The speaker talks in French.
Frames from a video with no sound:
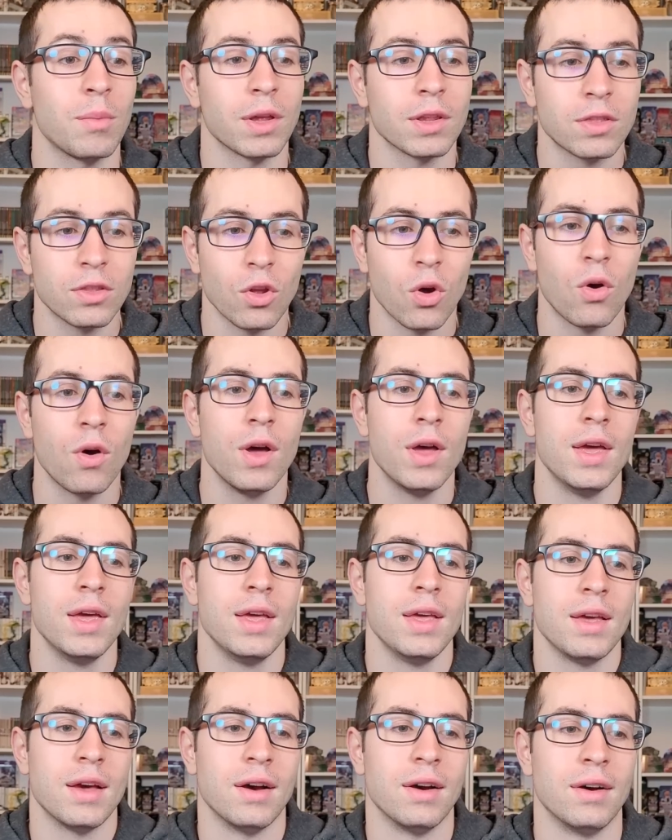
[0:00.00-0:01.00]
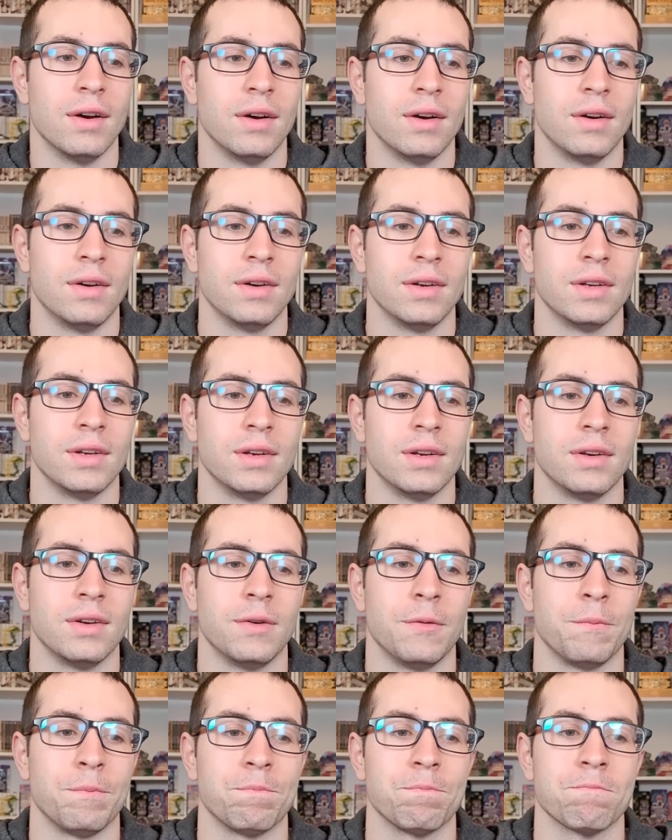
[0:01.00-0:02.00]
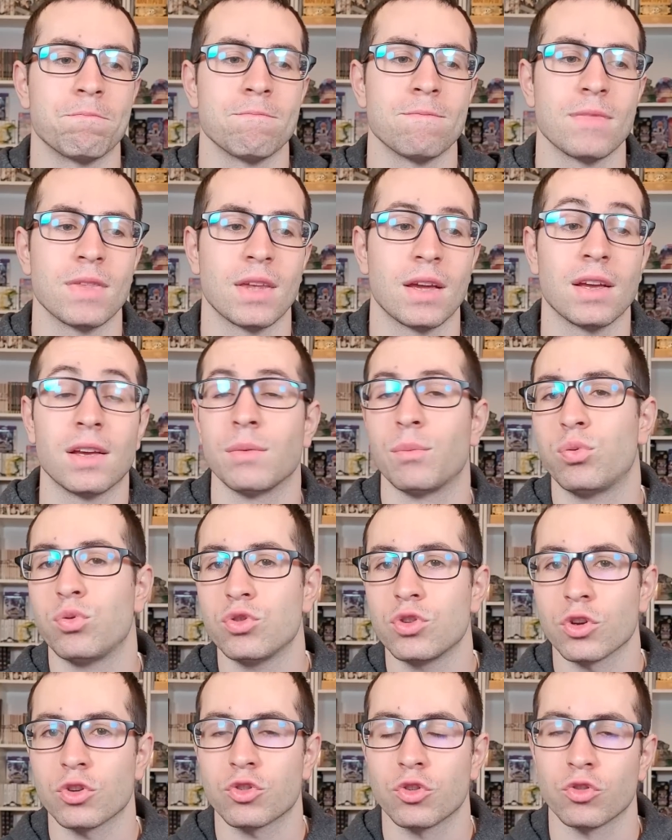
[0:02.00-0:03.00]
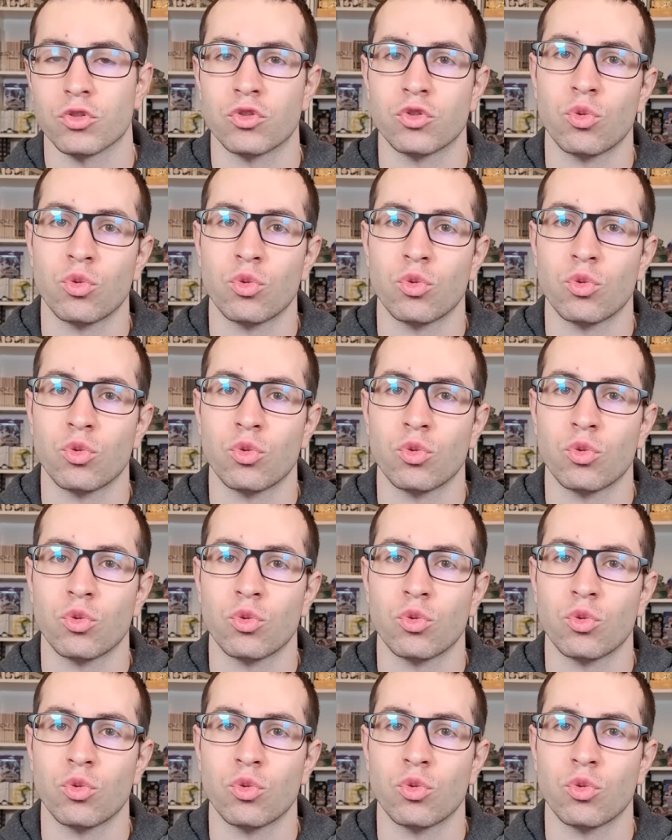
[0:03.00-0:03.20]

Maintenant, euh, plusieurs choses.